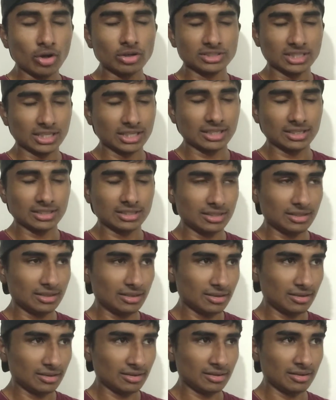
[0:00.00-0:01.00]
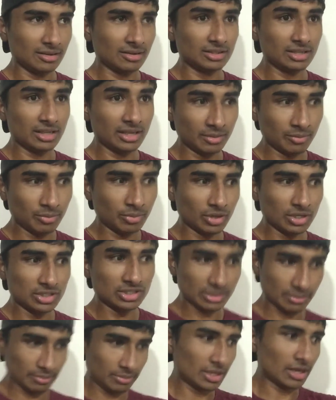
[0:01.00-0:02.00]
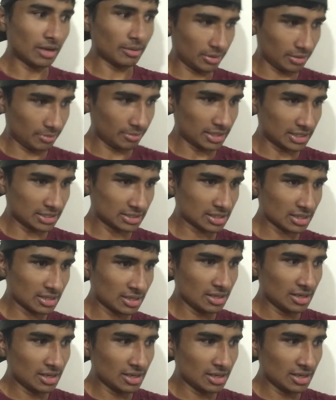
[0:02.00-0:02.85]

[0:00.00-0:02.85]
बहुत ज़्यादा थे एक पूरा जिम था मेरे पास